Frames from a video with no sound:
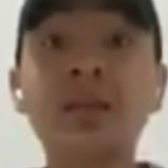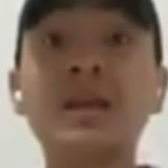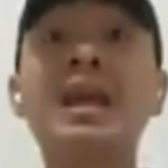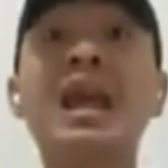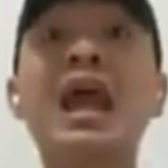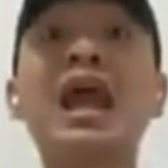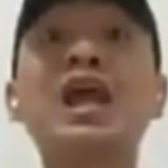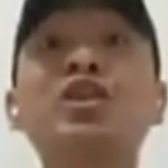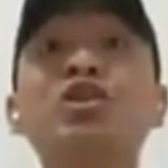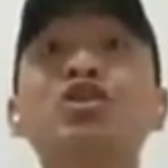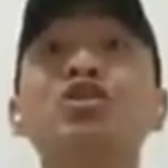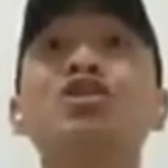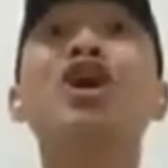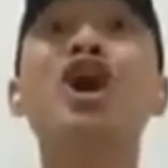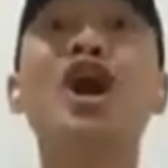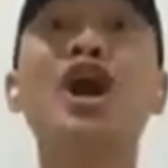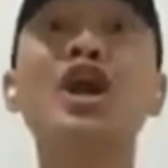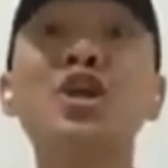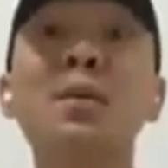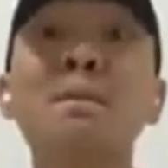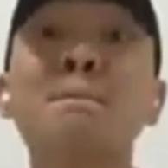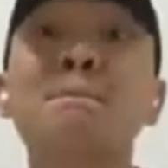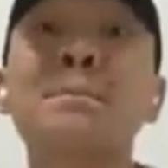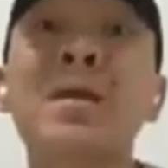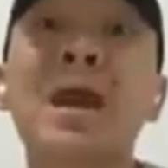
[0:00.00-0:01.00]
ito na ngayon
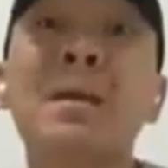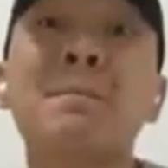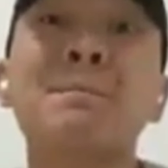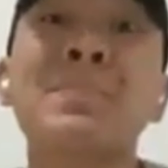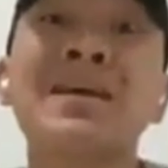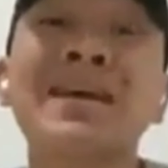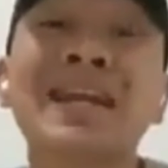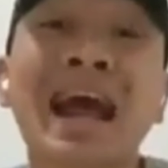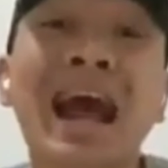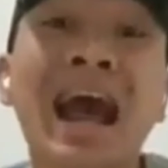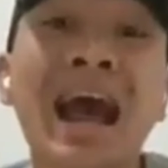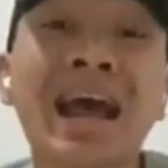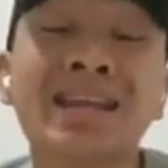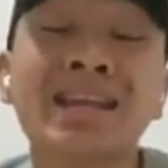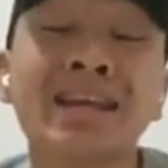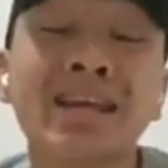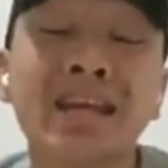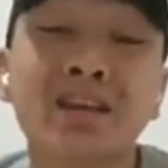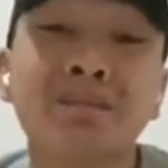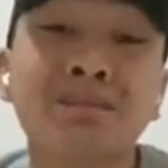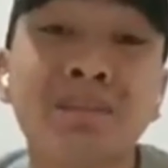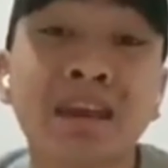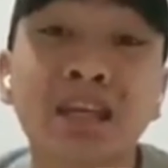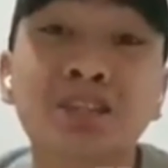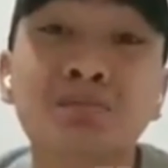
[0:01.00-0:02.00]
yung peperahan ng
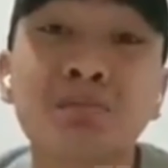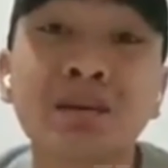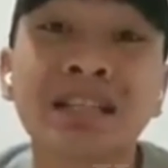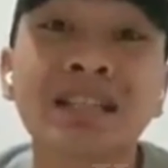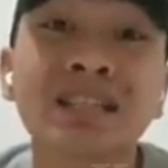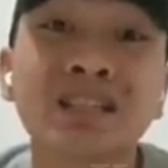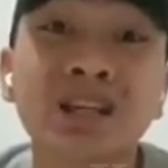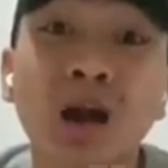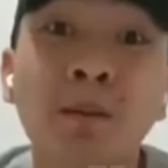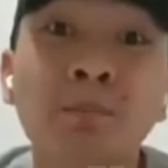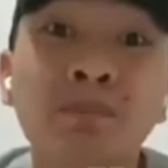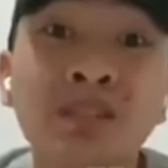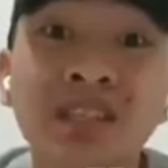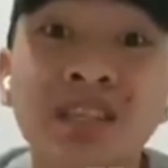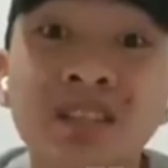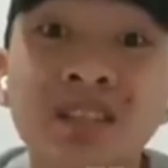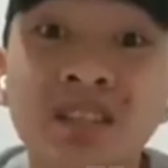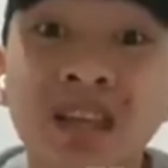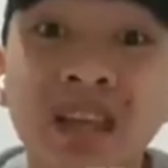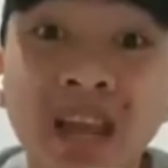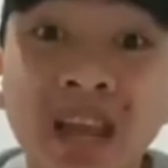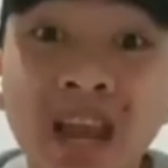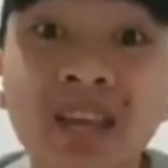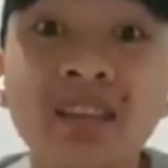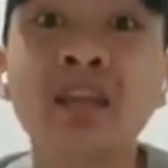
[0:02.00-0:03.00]
investments scam
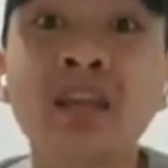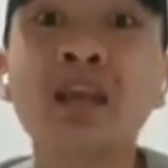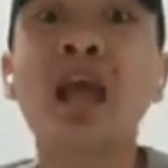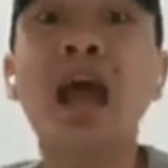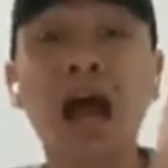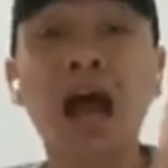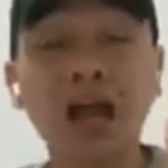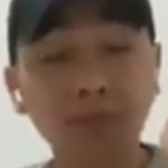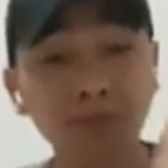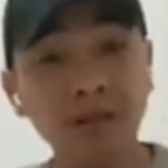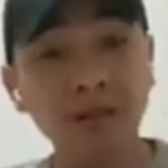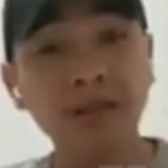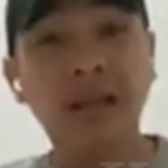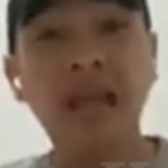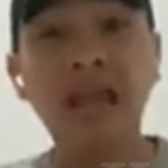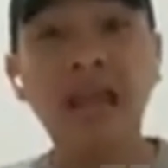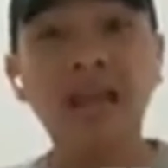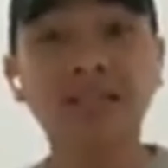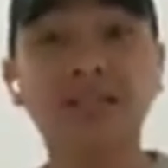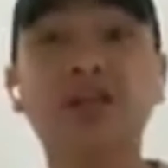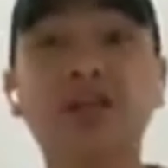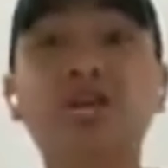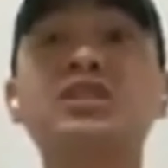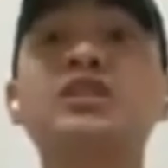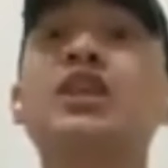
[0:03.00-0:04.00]
syndicate at mag
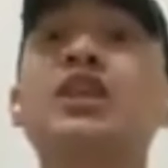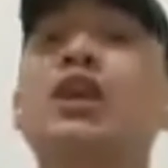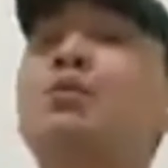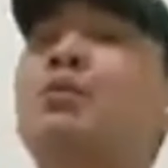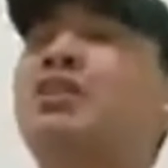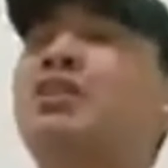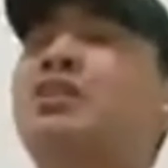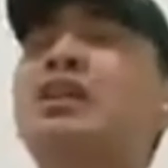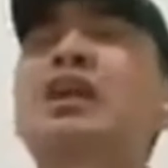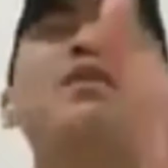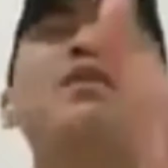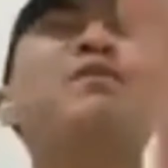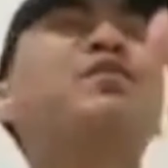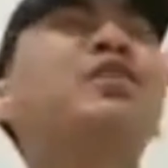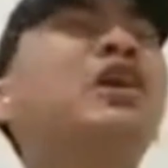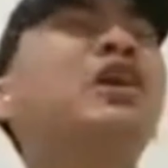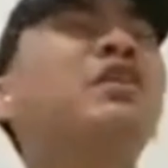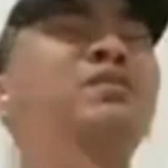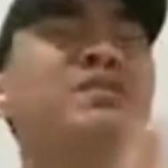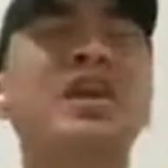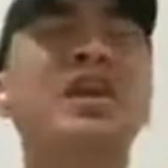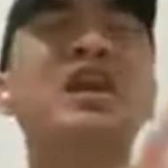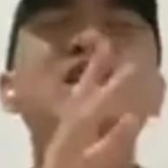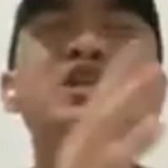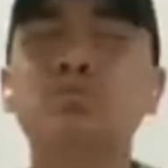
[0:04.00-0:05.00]
execute sila with different
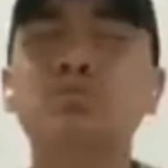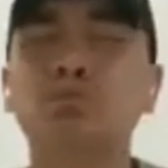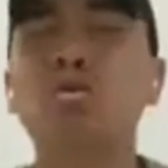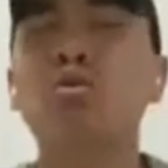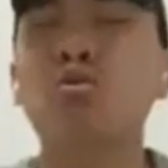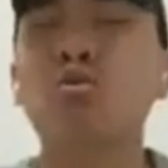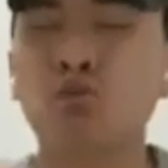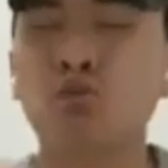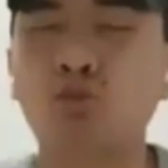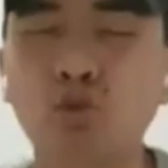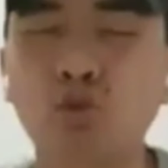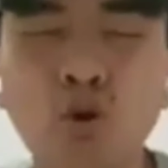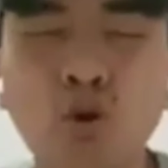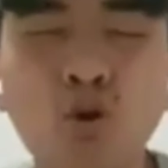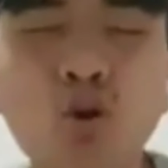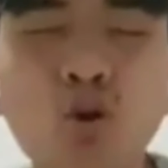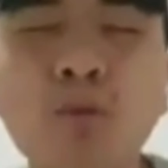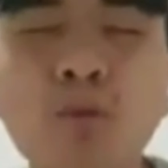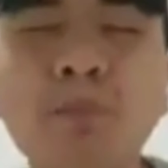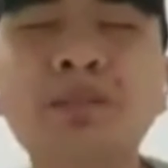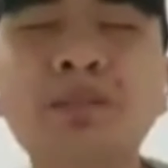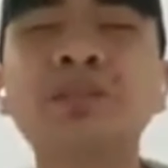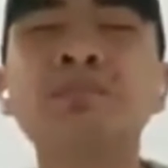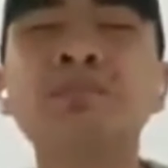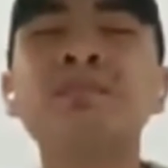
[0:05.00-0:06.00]
Facebook
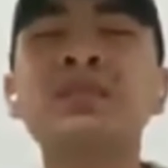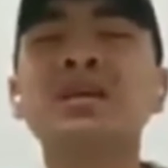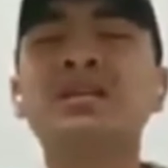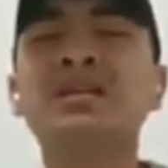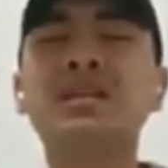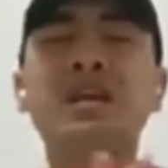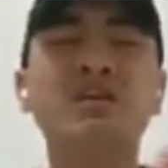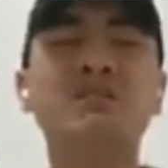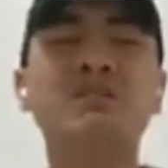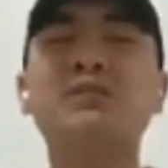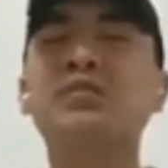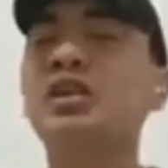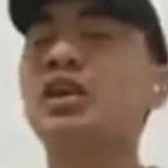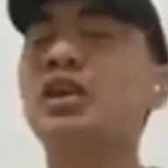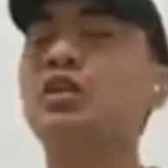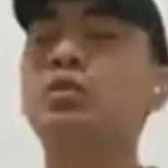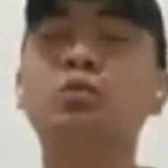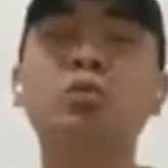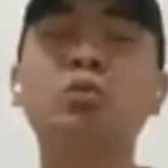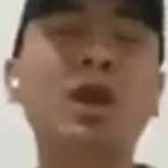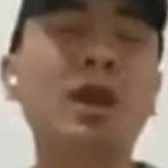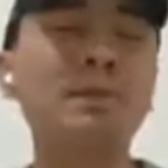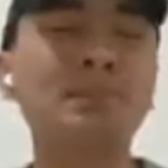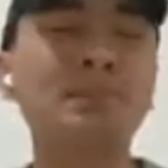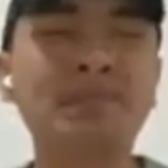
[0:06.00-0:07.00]
groups, different
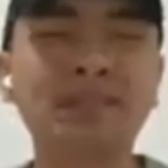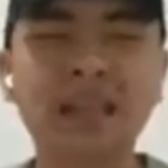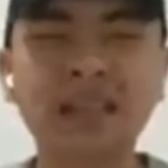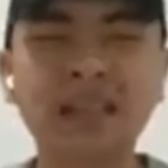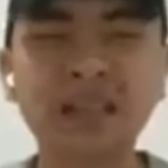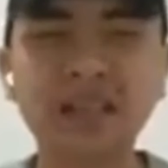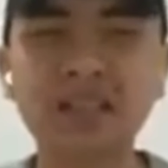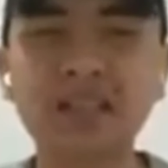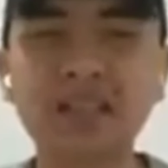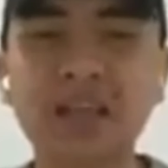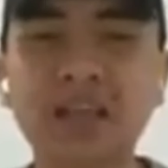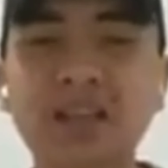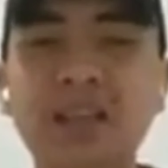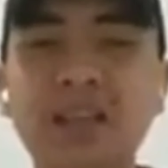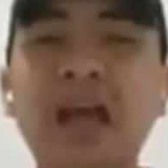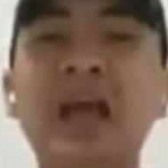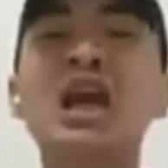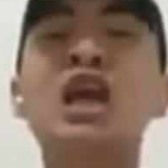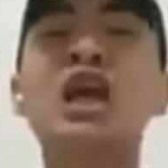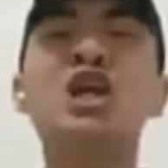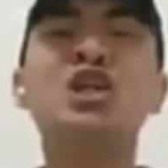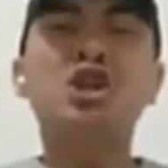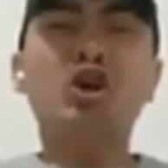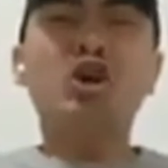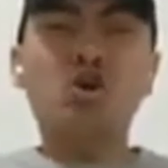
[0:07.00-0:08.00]
website, etc.
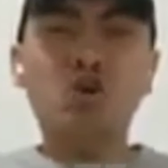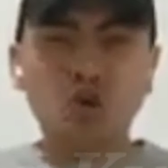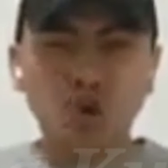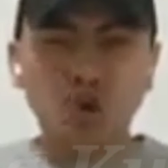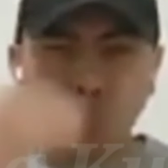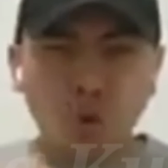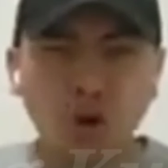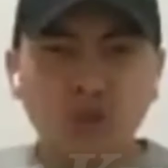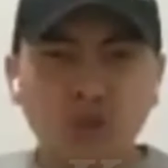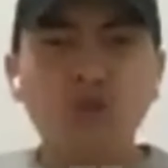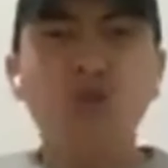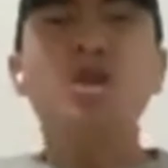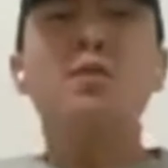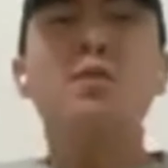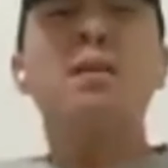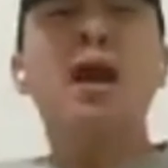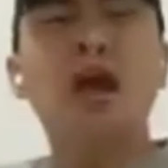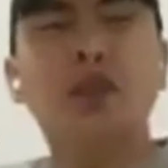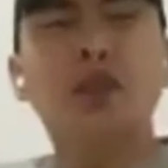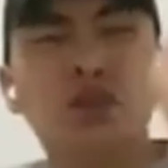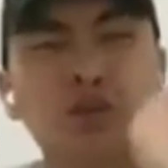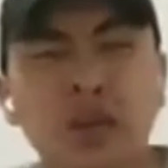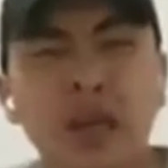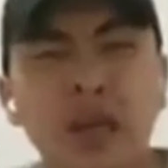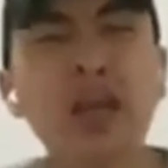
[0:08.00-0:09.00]
Nakukuha to ng
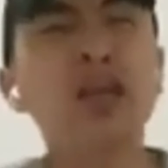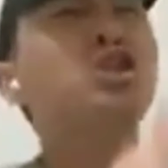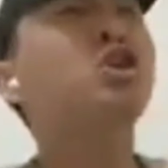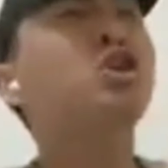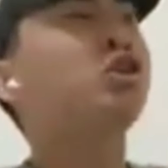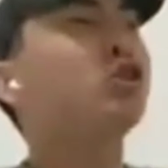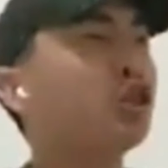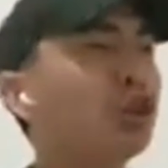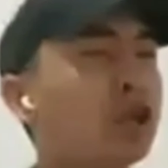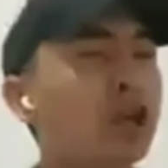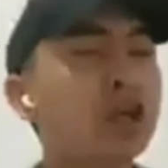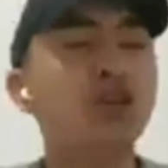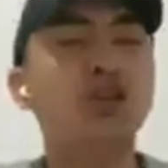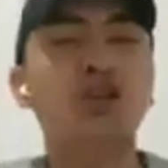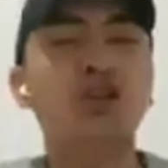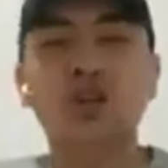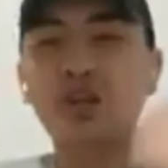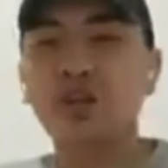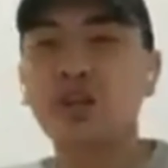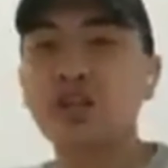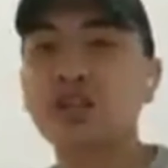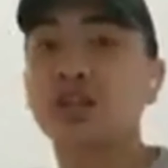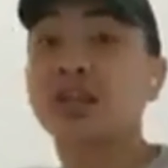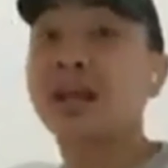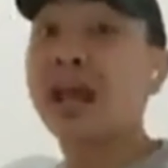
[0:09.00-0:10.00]
mga donation, donation,
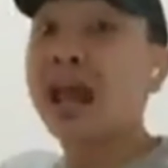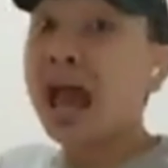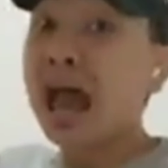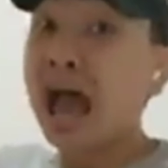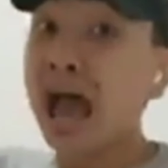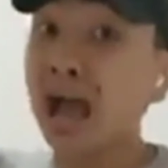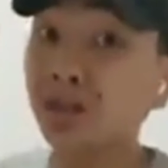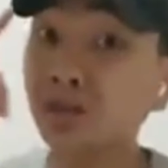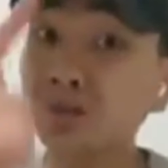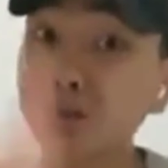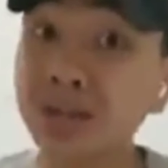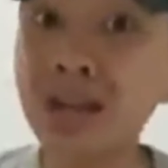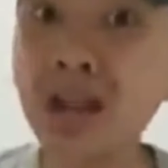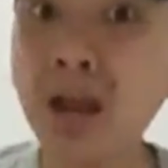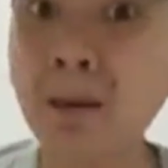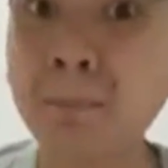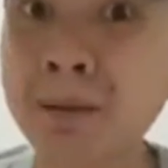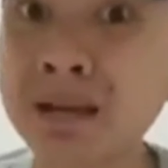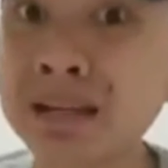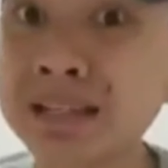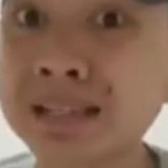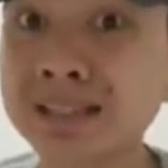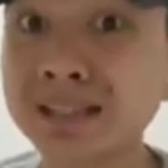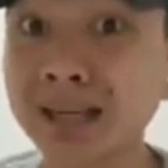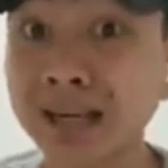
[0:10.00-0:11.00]
donation. Actually,
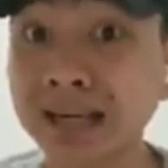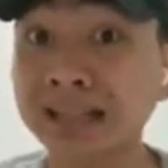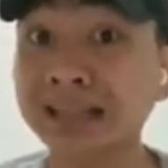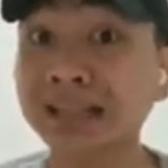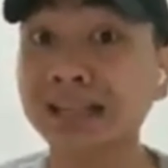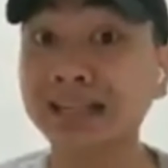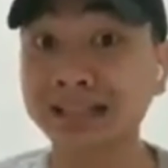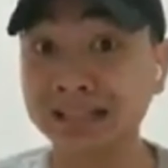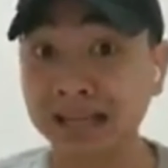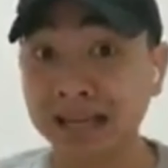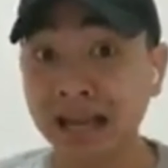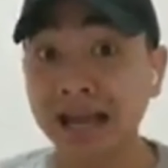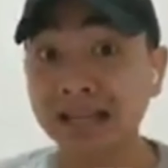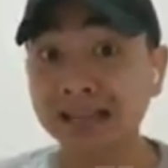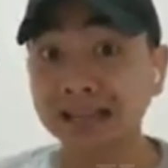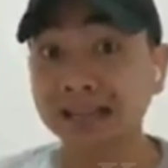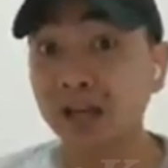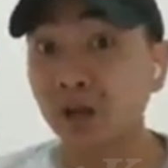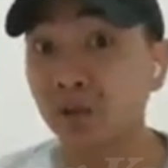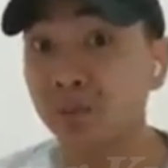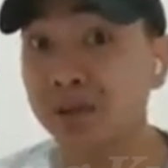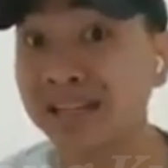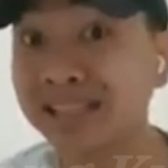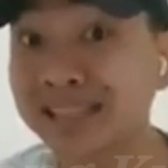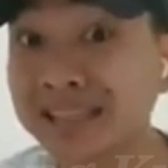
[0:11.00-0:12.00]
nakapag-start na sila 3
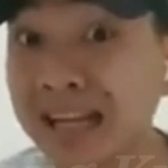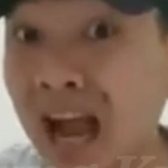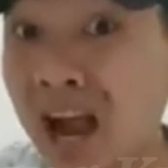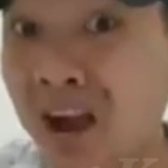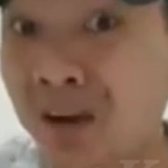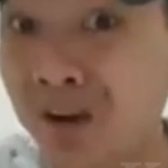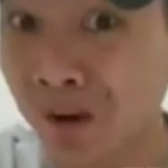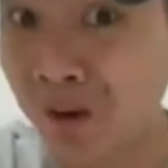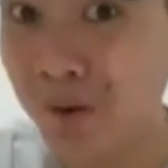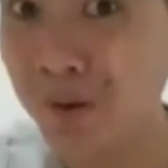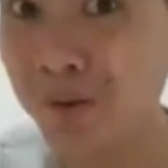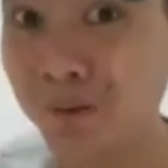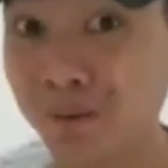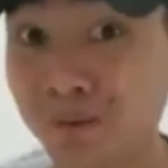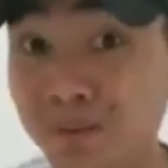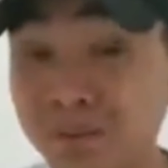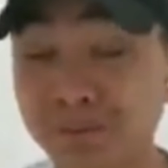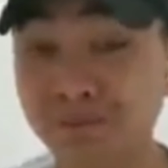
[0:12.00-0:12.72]
weeks ago.